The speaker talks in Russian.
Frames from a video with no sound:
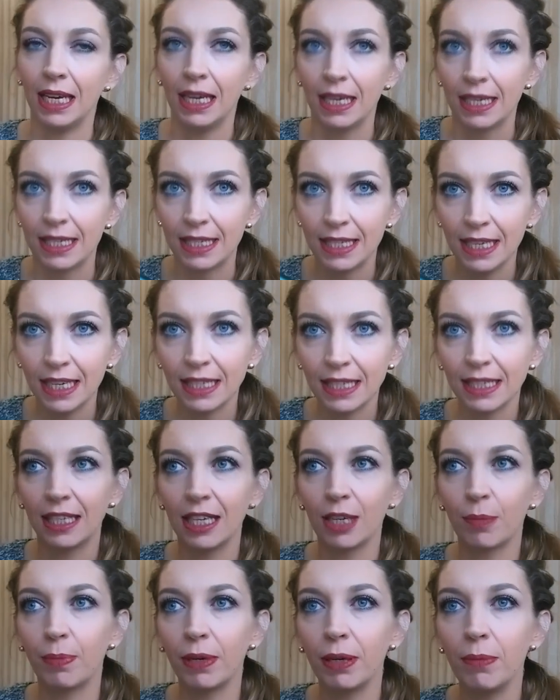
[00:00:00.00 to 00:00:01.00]
С
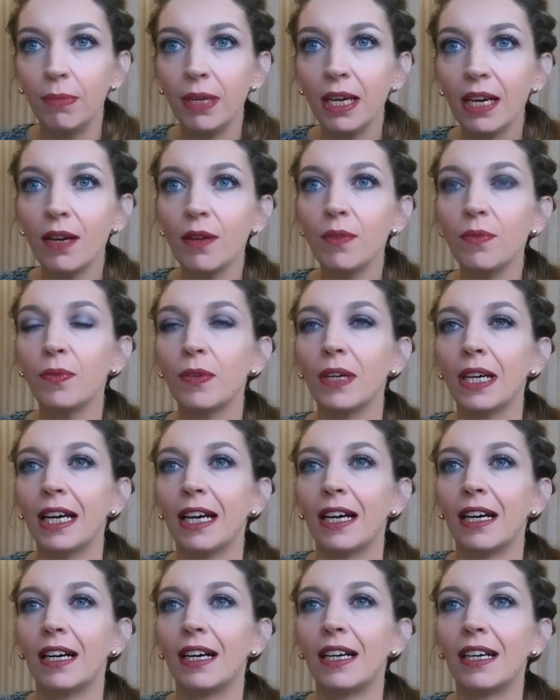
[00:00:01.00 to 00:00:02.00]
нескольких примеров
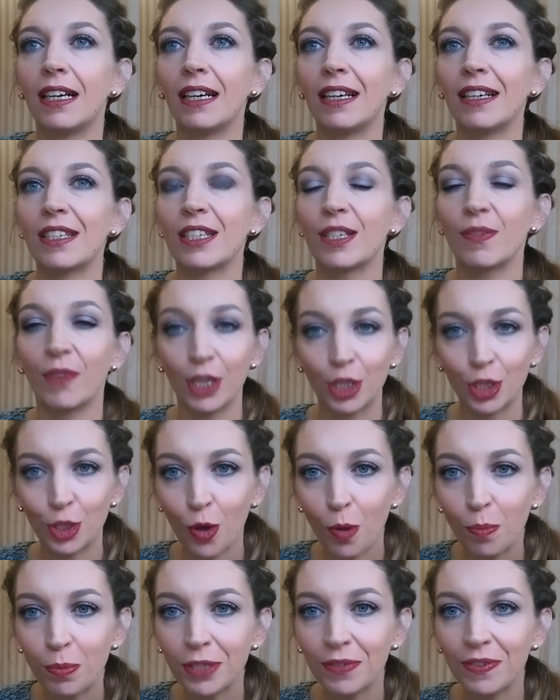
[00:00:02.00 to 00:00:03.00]
э, своих
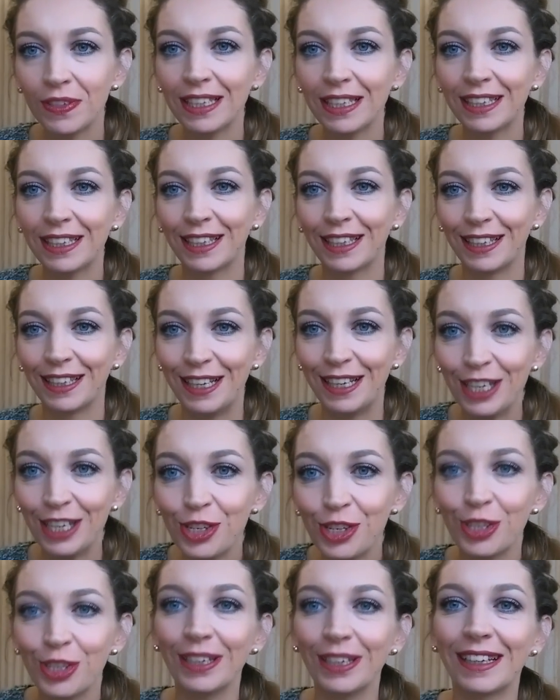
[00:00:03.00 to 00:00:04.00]
собственных, э,
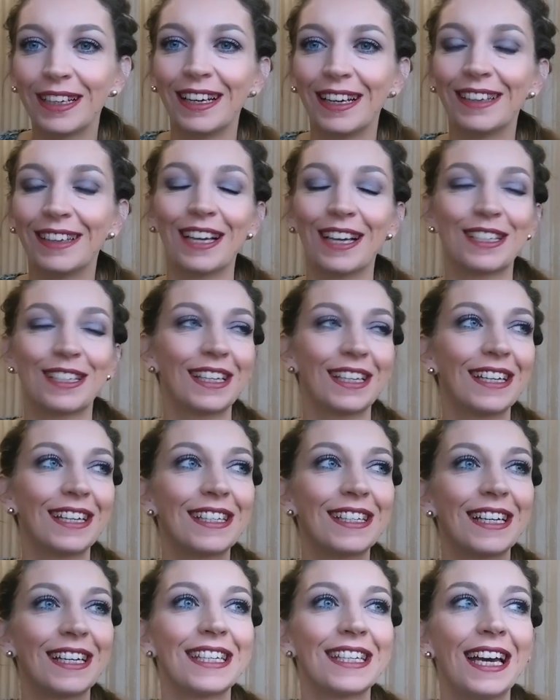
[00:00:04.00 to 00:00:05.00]
личных, так
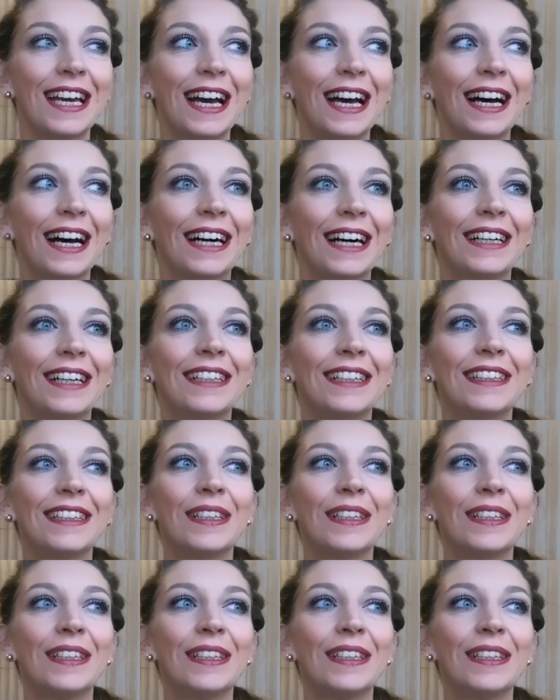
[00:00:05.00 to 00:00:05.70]
сказать, э,